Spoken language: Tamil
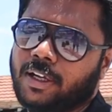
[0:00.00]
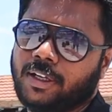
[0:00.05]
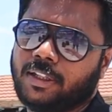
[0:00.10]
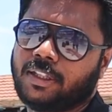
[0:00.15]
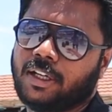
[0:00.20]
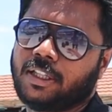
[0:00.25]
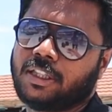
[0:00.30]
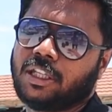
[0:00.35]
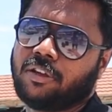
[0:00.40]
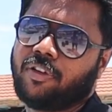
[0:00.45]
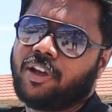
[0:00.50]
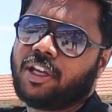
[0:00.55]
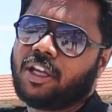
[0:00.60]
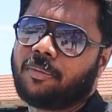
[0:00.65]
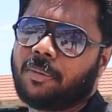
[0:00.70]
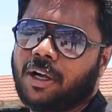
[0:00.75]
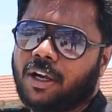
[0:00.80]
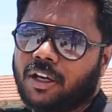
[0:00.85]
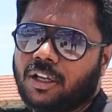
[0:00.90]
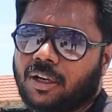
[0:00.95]
இந்த திவேகி
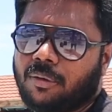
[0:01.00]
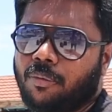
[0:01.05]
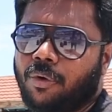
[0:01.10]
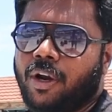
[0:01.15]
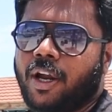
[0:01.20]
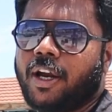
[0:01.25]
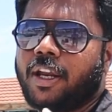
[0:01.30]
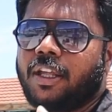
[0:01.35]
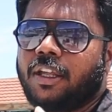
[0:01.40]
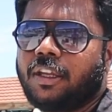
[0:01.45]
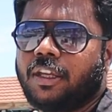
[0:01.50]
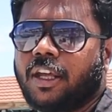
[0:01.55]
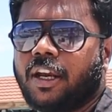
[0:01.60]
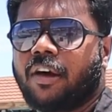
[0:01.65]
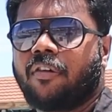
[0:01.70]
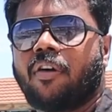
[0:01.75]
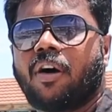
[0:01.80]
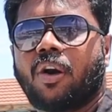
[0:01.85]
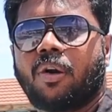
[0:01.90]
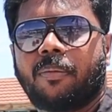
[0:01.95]
மக்களுக்கு முன்னாடி
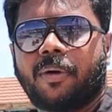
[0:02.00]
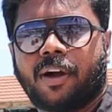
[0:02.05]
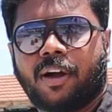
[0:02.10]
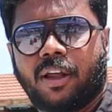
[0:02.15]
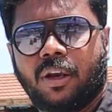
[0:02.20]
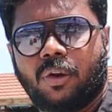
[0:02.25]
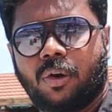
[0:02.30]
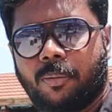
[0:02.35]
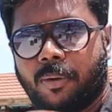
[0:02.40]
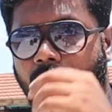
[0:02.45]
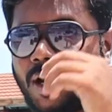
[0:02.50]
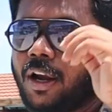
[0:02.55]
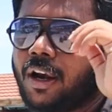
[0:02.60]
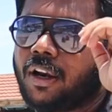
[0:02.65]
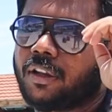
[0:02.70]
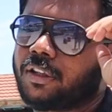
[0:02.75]
கிரவாறு மக்கள் ஒரு மக்கள்